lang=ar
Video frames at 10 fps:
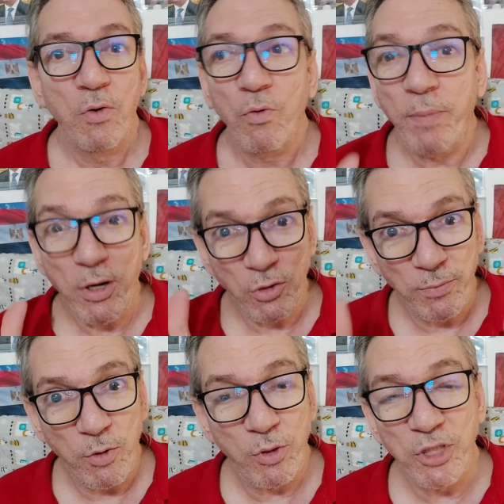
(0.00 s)
وبرضه
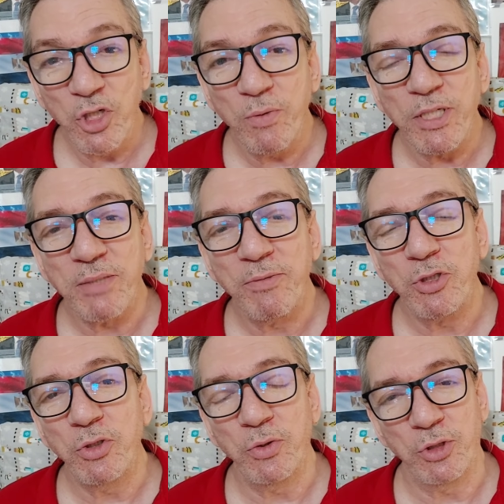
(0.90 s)
موجودين وما
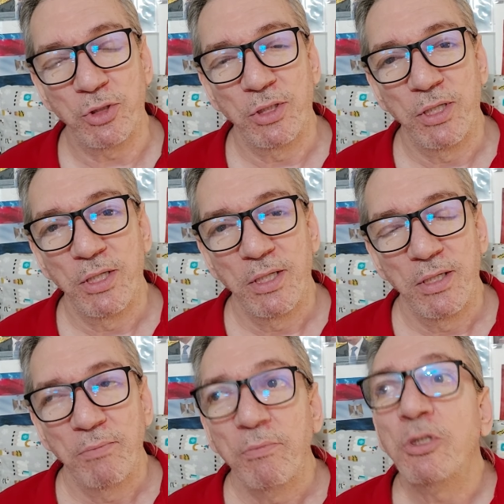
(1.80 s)
يسمشوش
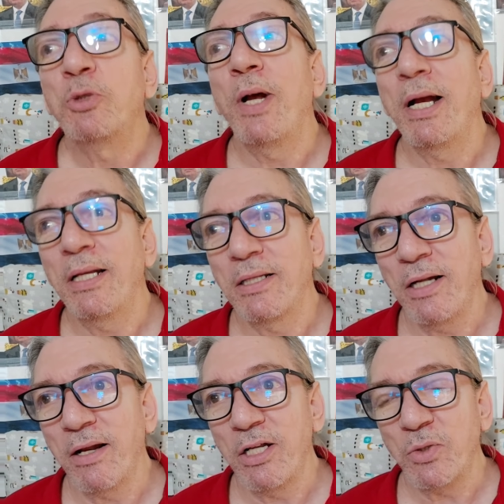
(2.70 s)
من شويه كده
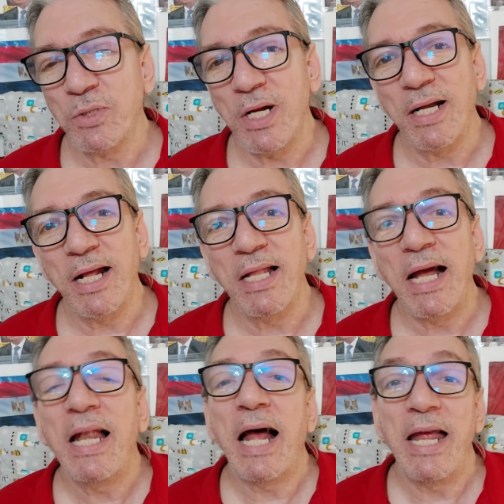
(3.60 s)
طلع رئيس وزراء كندا
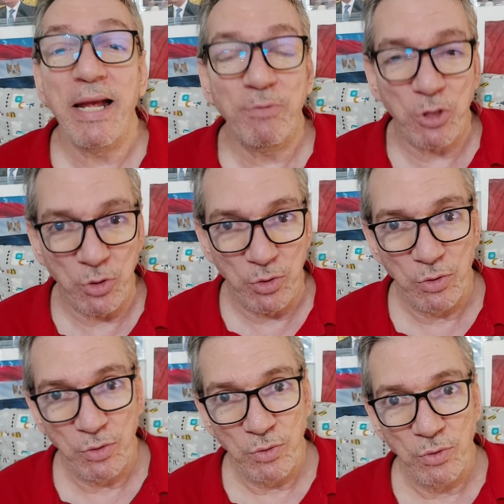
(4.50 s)
قال هيمشوا
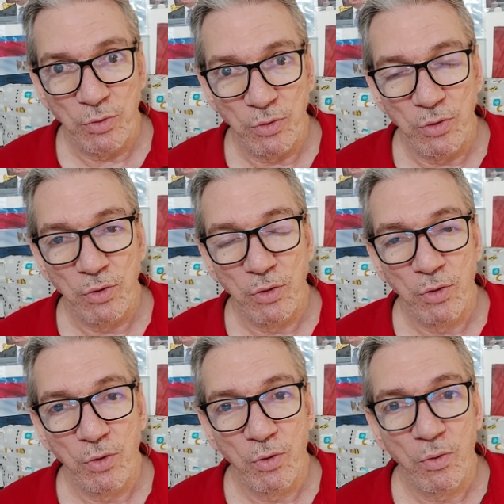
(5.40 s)

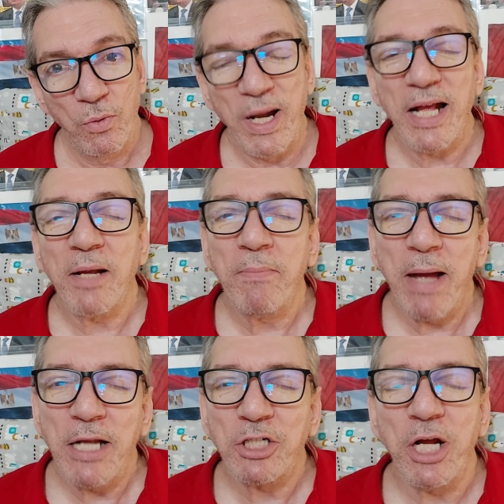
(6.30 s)
ولكن ما
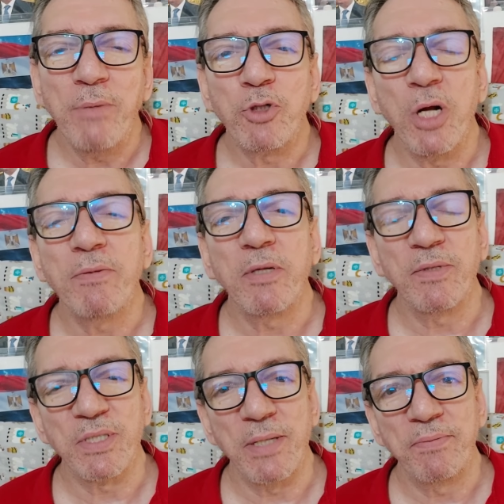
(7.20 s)
قالش هيمشوا امتى
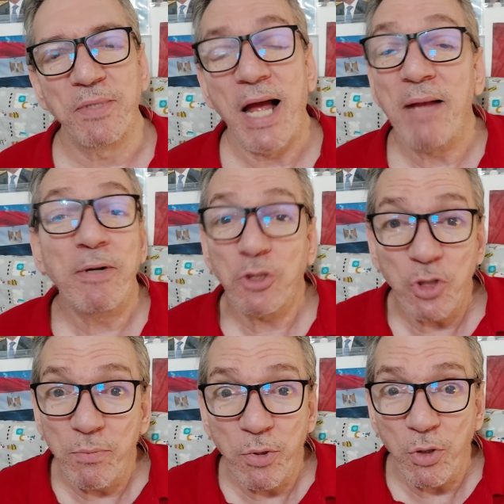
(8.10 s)
بالظبط
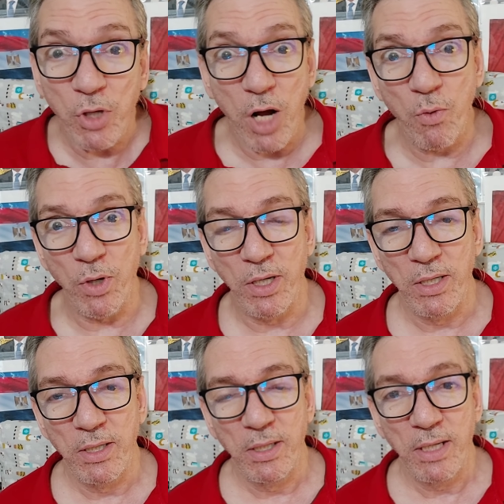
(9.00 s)
هيمشوهم بالقوه
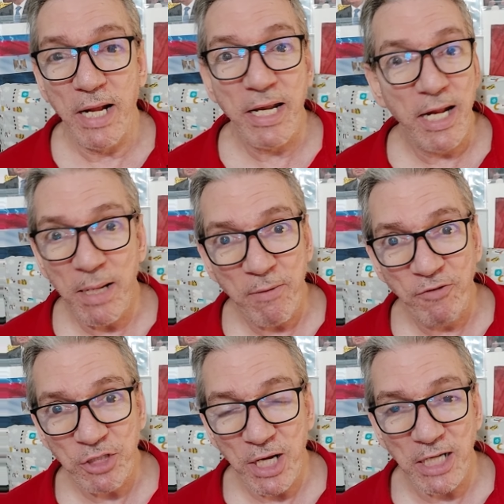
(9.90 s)
لان هنا ما
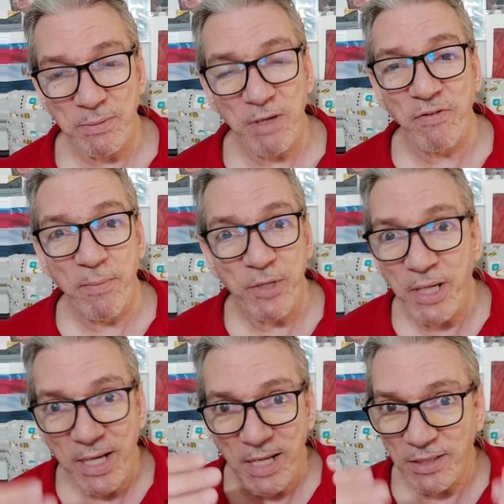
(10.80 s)
فيش حاجه اسمها في امريكا
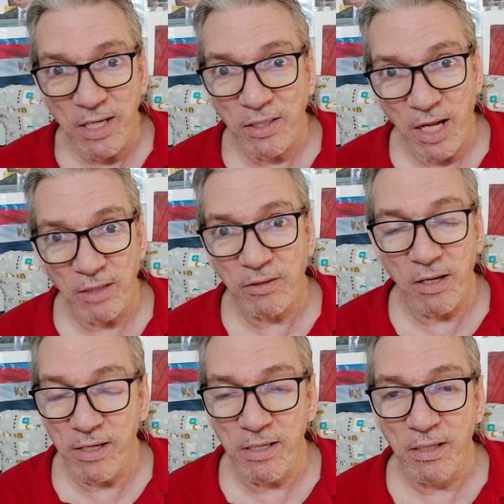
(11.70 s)
انها تقطع
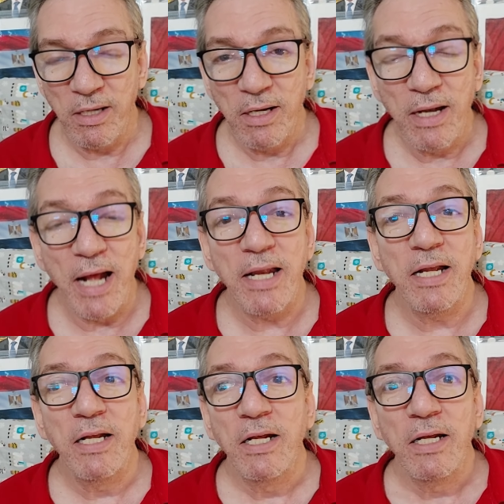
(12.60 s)
الطريق
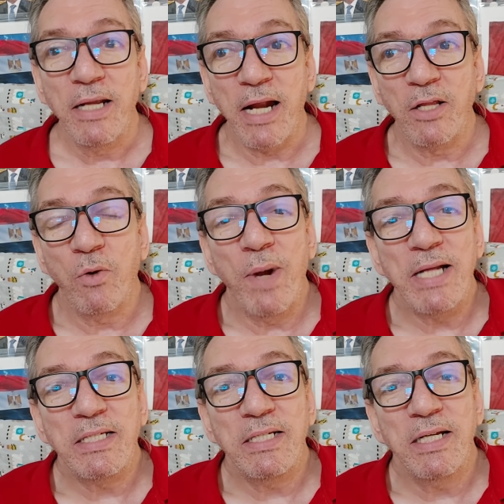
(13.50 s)
لان يعني
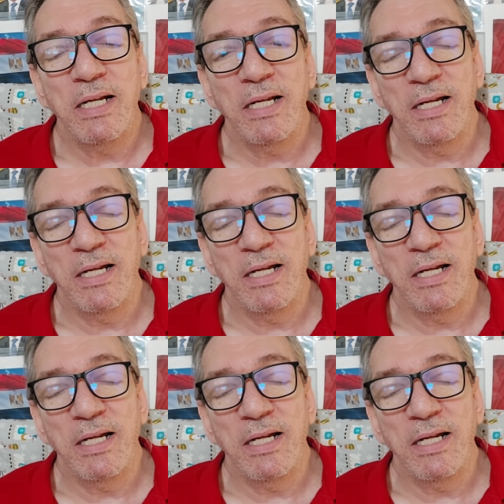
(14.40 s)
دلوقتي